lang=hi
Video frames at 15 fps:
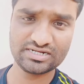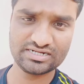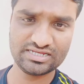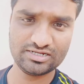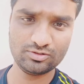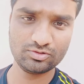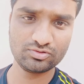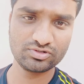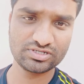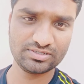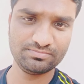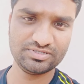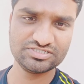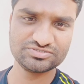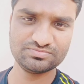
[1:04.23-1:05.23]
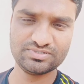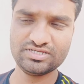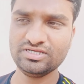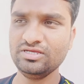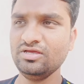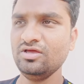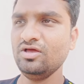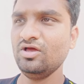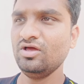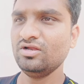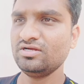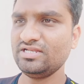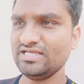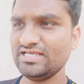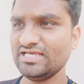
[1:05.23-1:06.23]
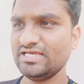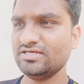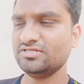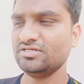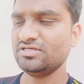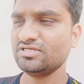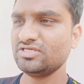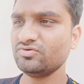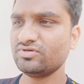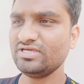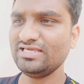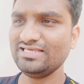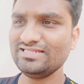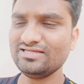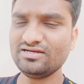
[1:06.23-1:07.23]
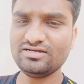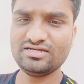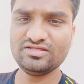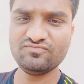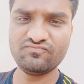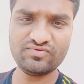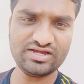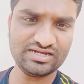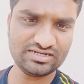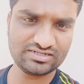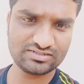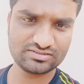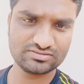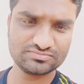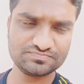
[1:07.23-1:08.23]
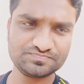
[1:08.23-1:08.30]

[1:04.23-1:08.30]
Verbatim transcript: करना है लोगों के बीच में ठीक है क्योंकि इधर डिफरेंट